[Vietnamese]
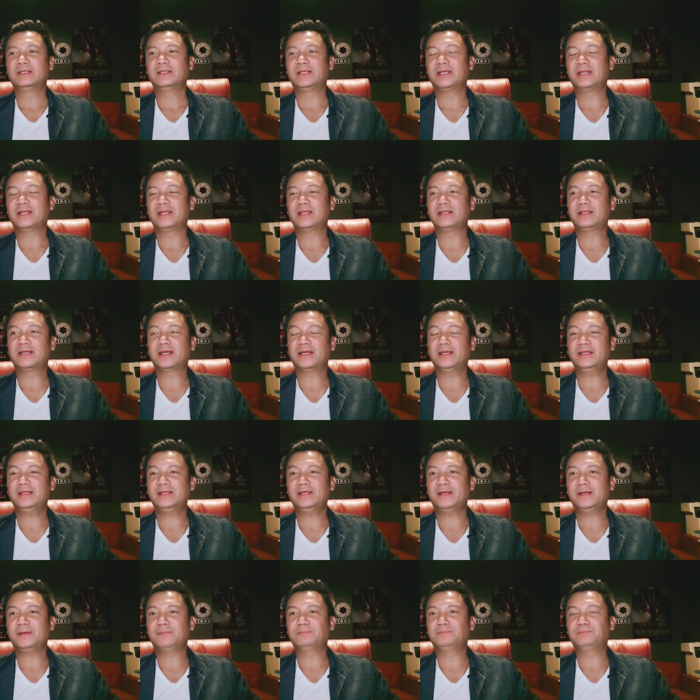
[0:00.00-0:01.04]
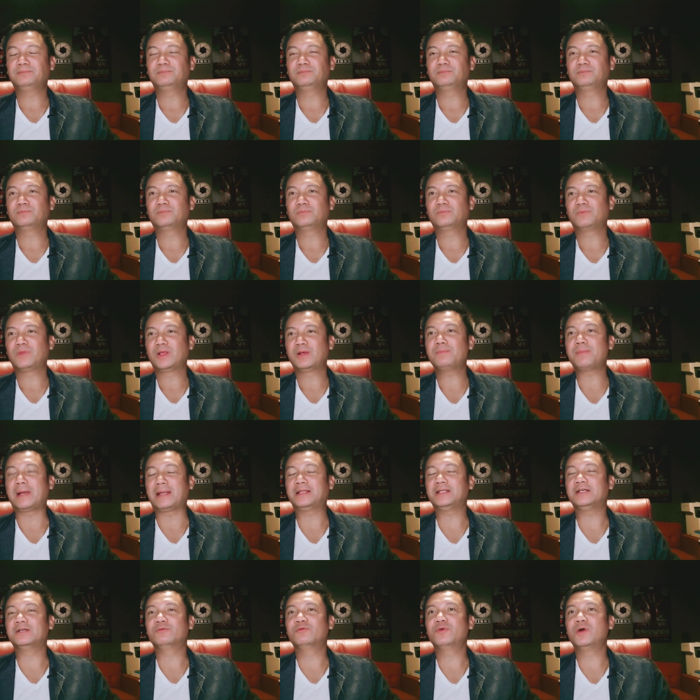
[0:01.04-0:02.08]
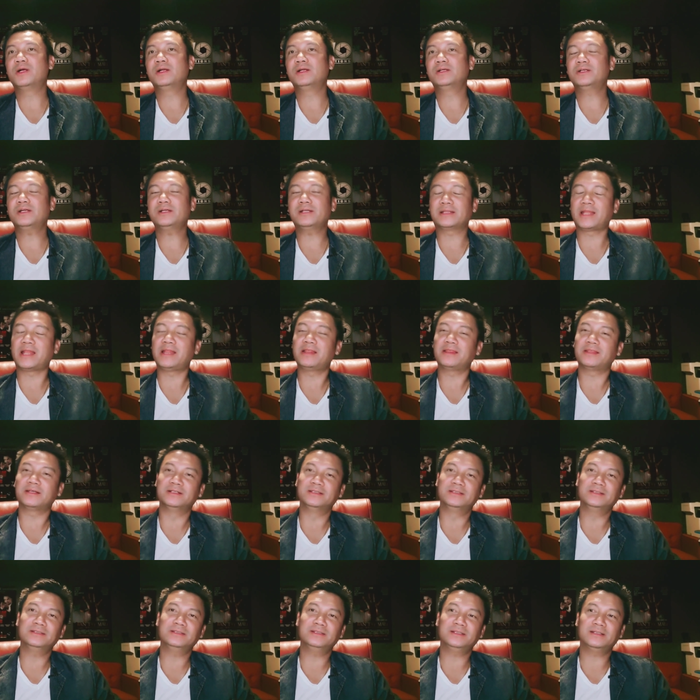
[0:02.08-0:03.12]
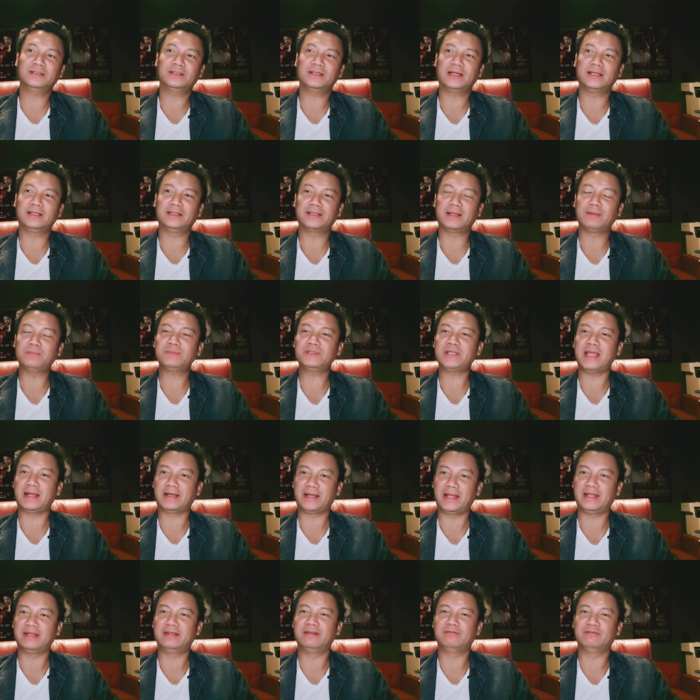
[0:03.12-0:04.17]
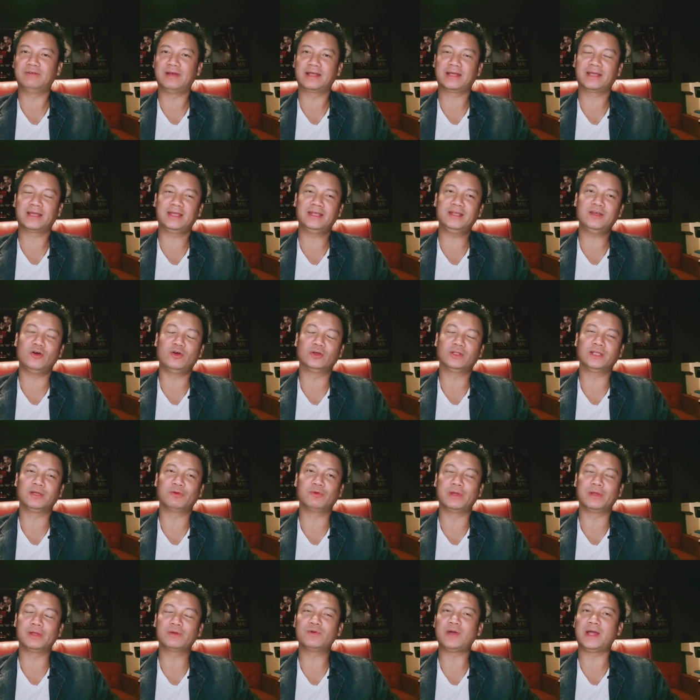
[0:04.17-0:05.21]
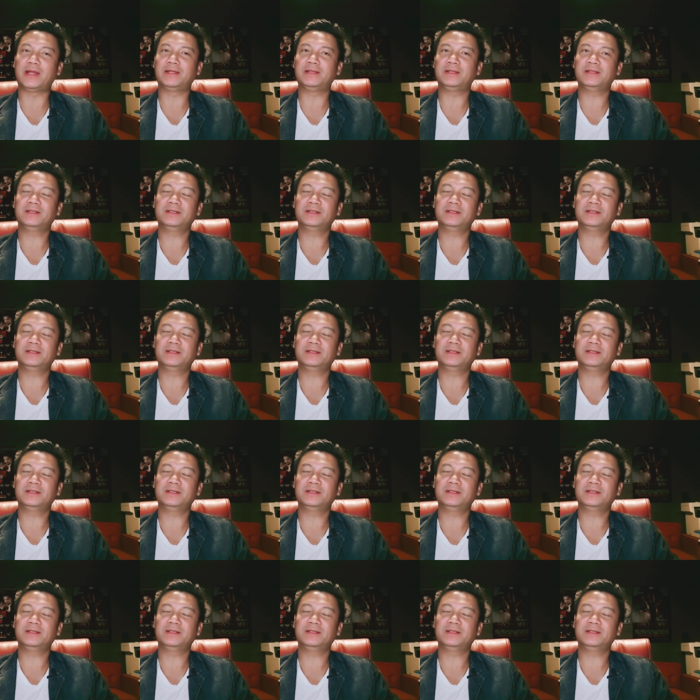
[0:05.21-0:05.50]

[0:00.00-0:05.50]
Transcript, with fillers: cho nên cái um, những mạnh thường quân rất là tin tưởng anh tám sang này và cái hội thiện nguyện của anh